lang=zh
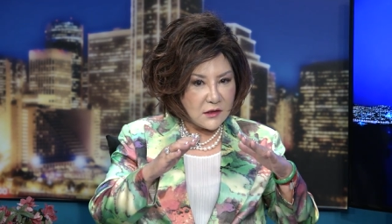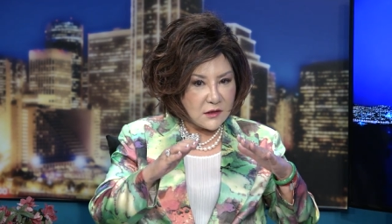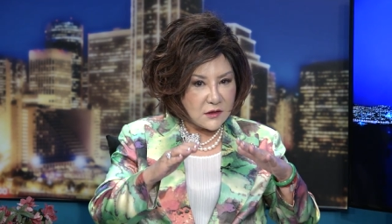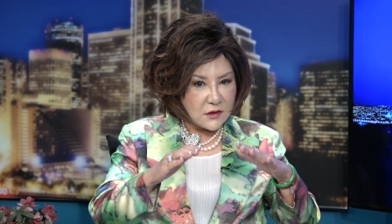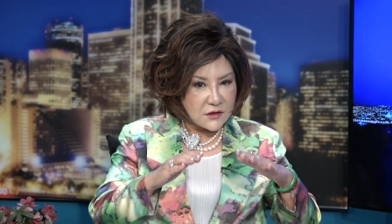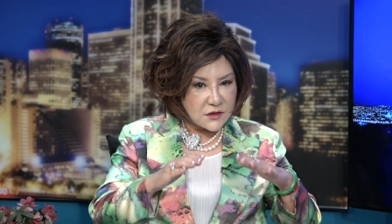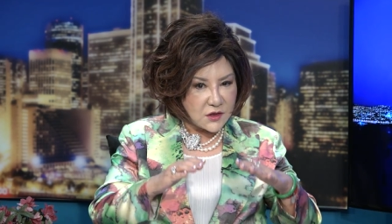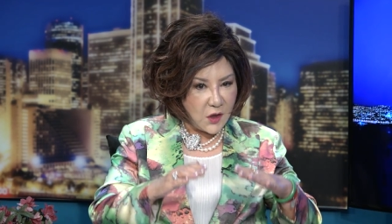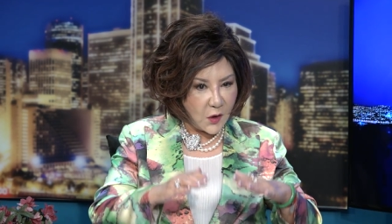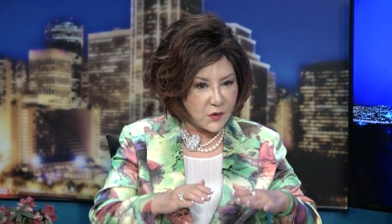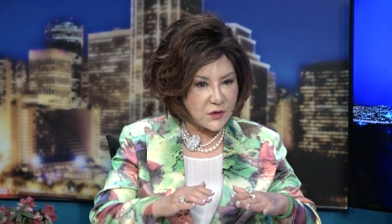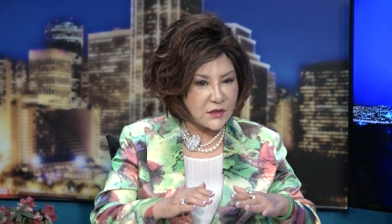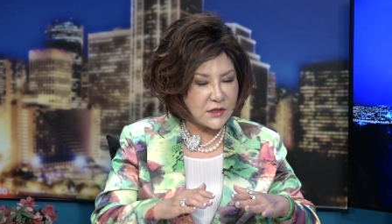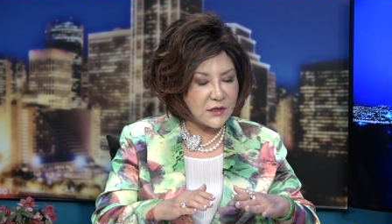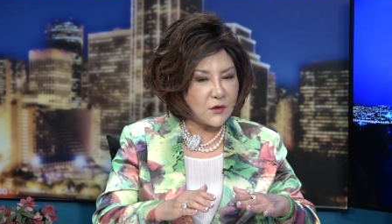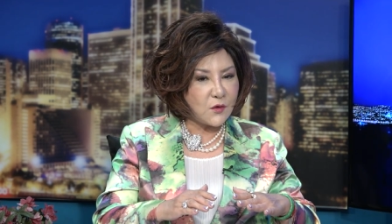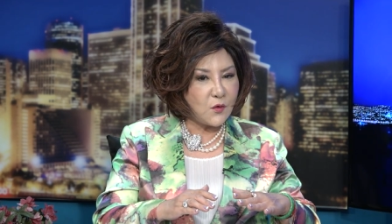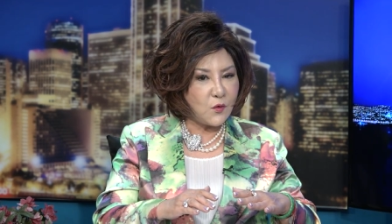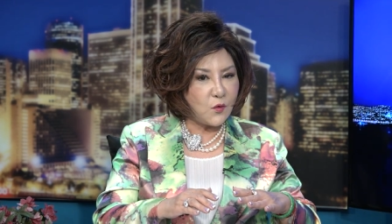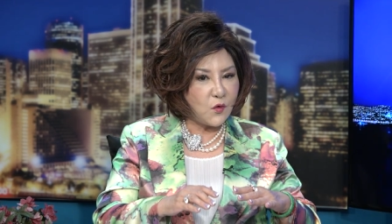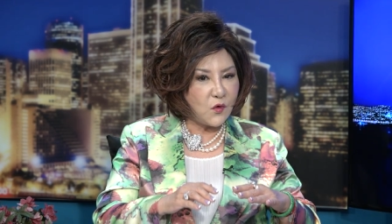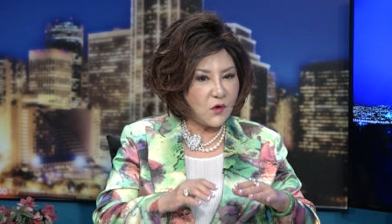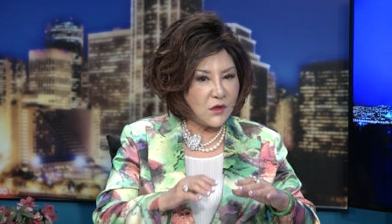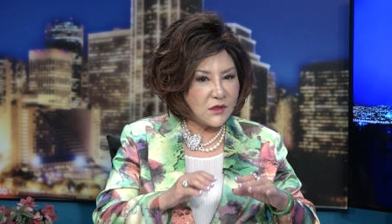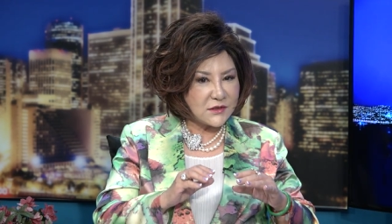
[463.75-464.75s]
小型
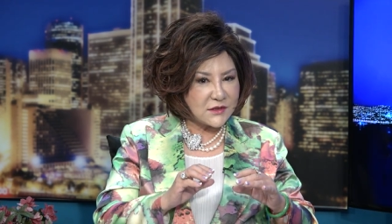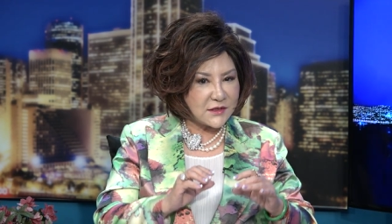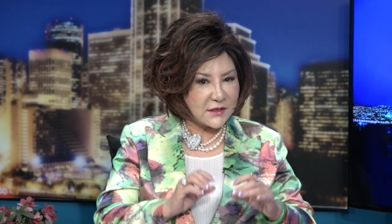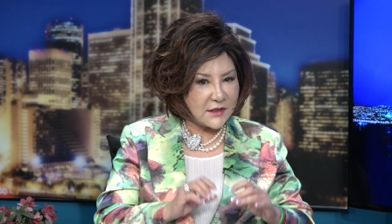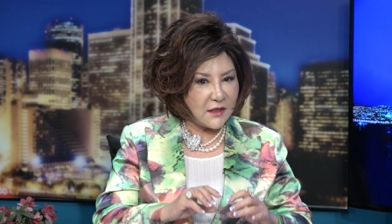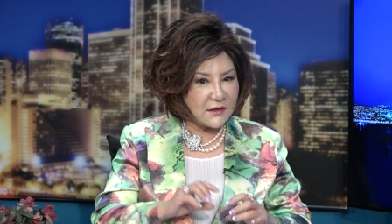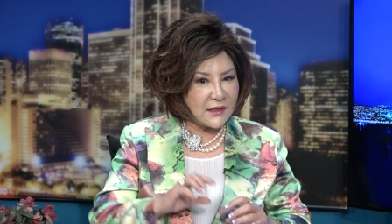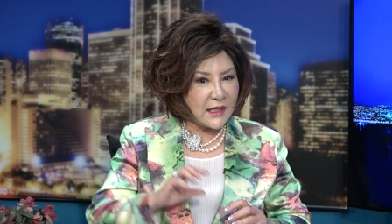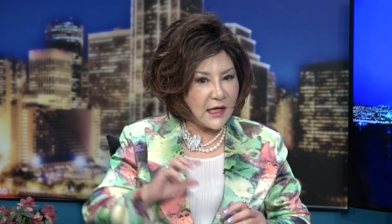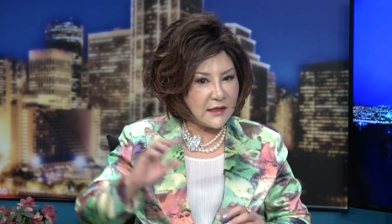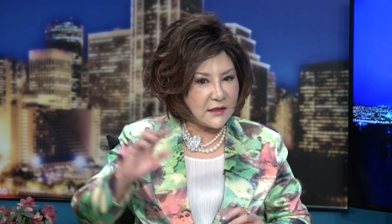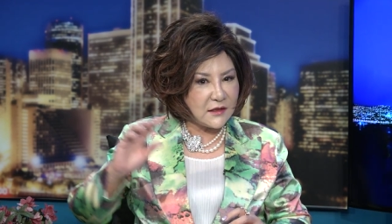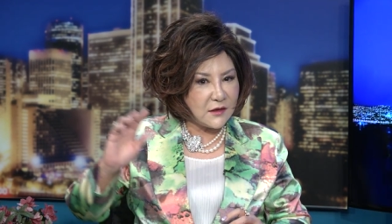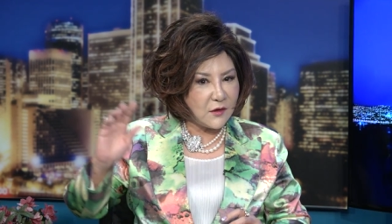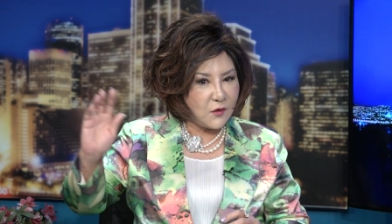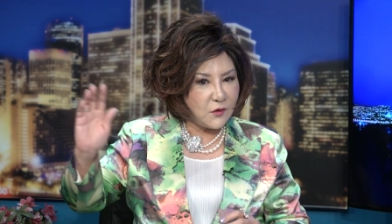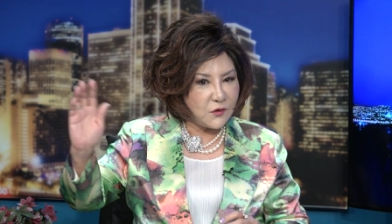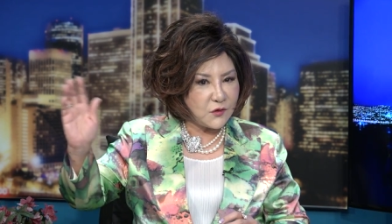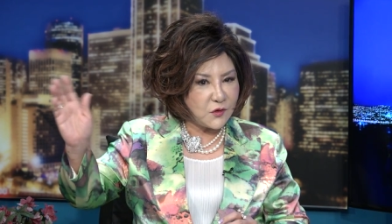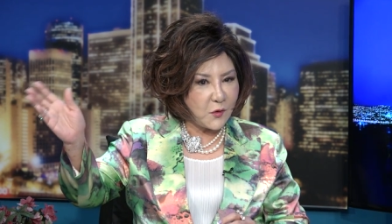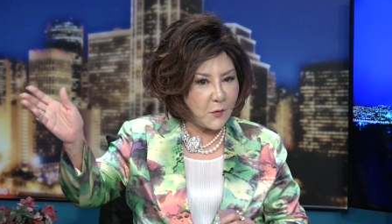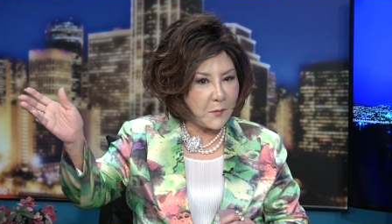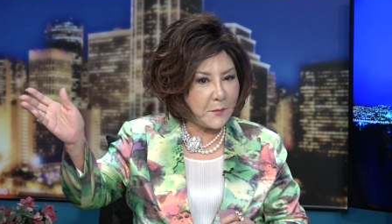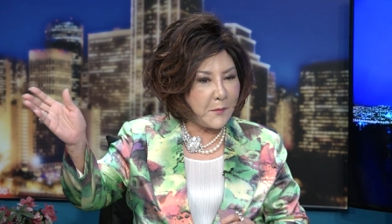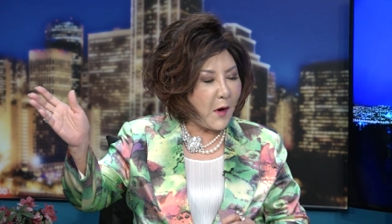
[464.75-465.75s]
股，只要它以后
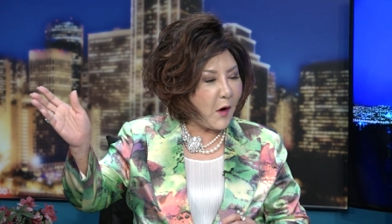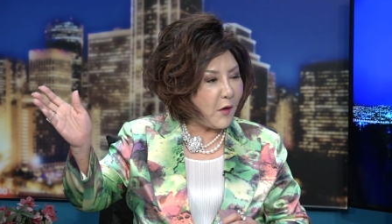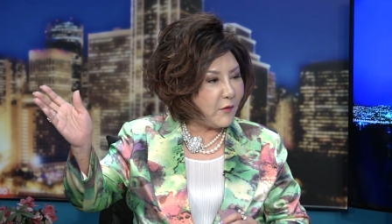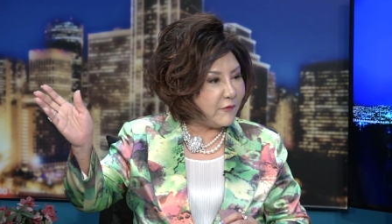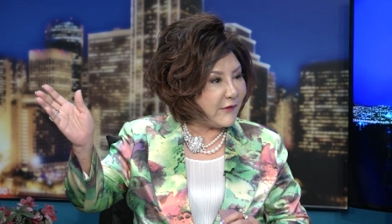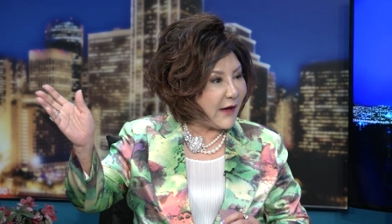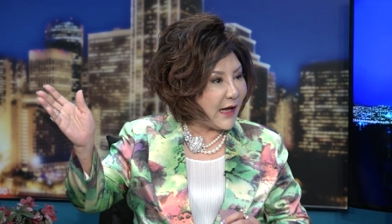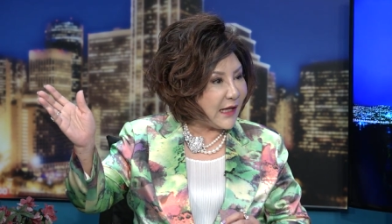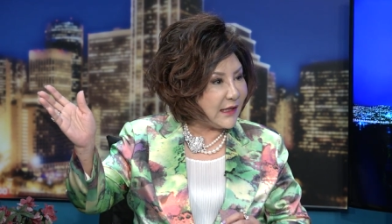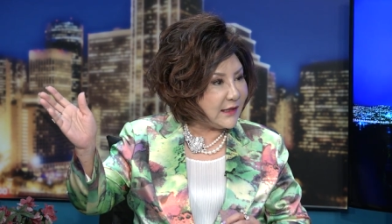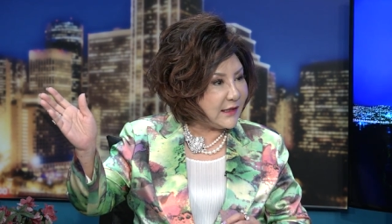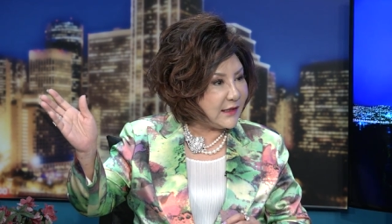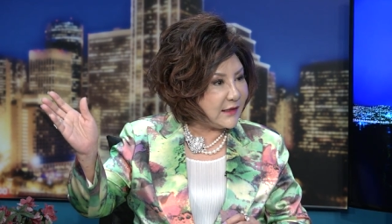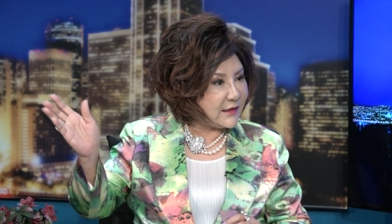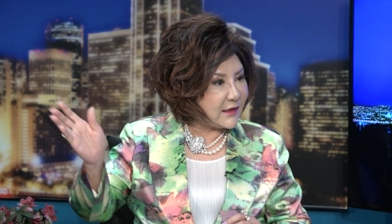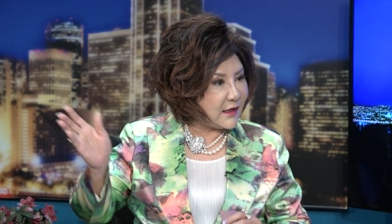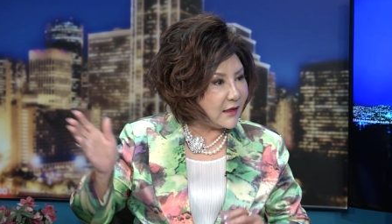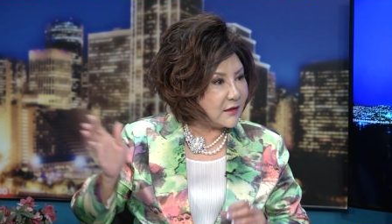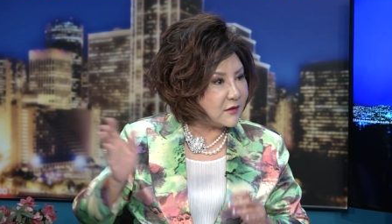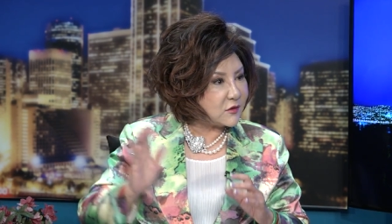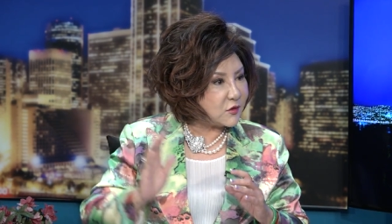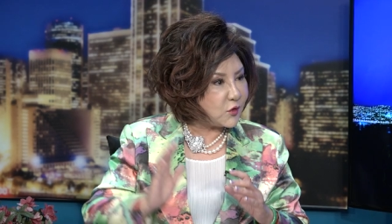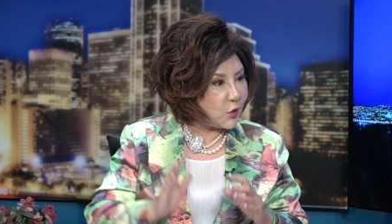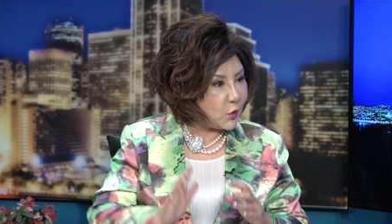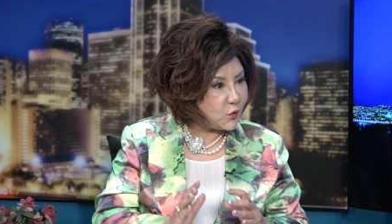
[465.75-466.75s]
有爆发力的，
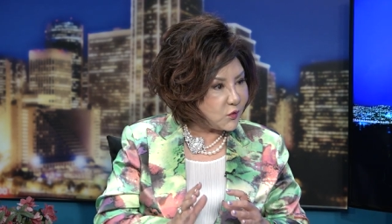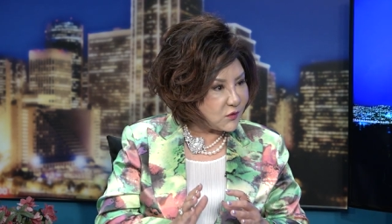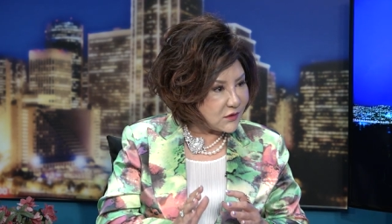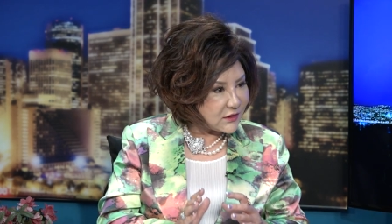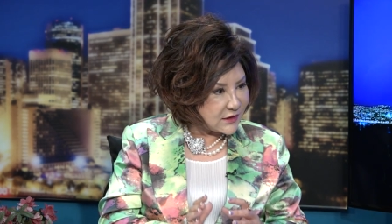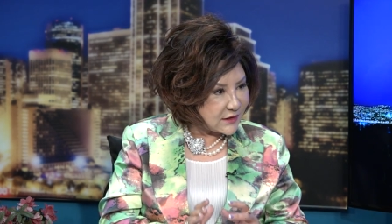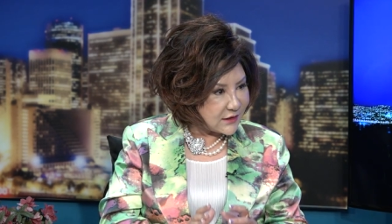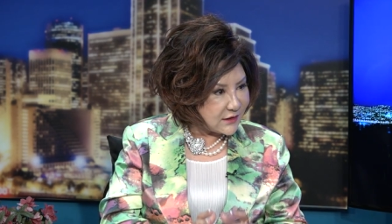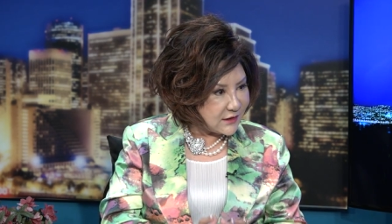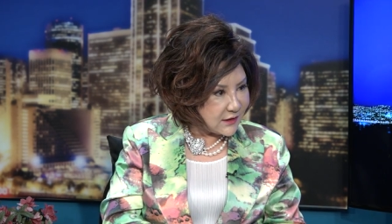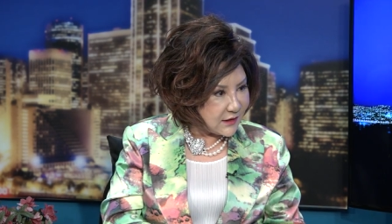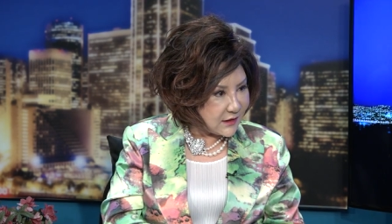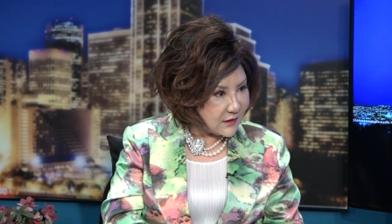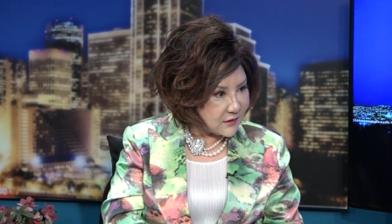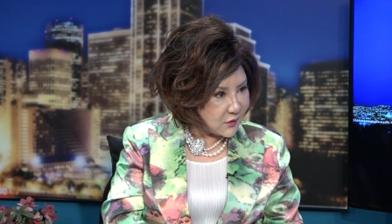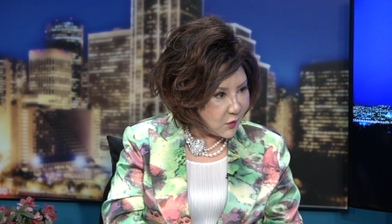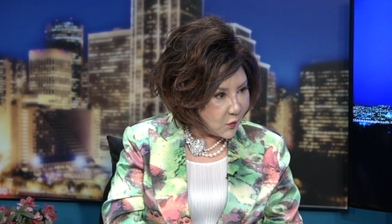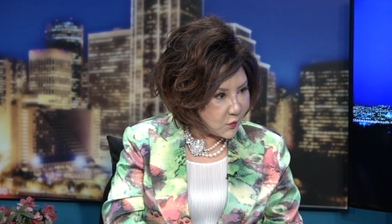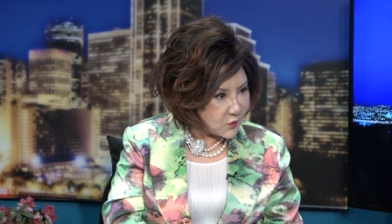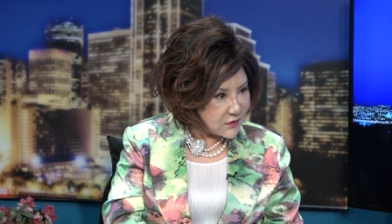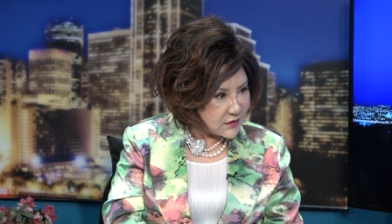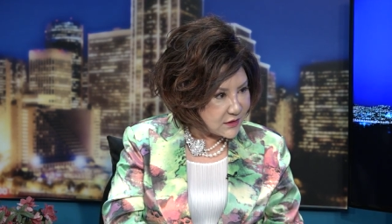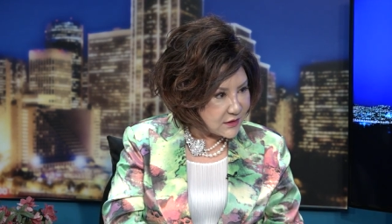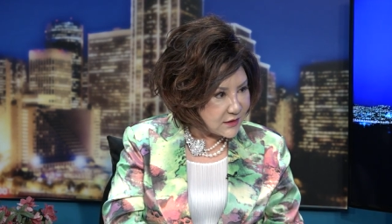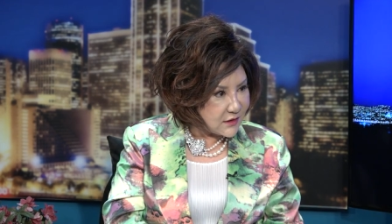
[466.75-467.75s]
都值得
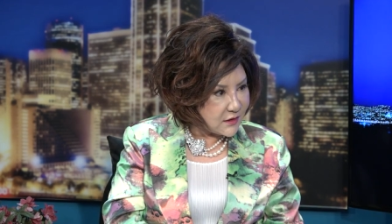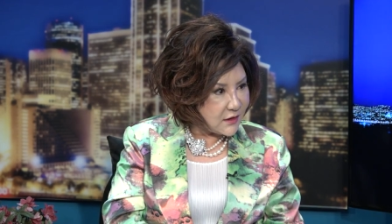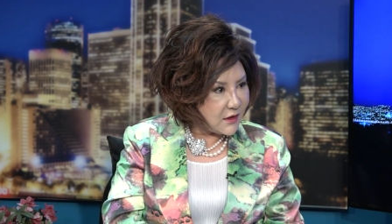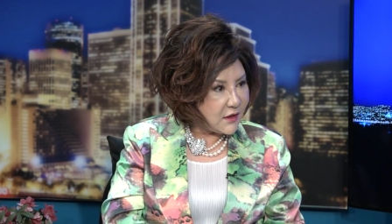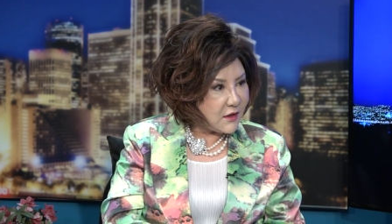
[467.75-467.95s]
投资，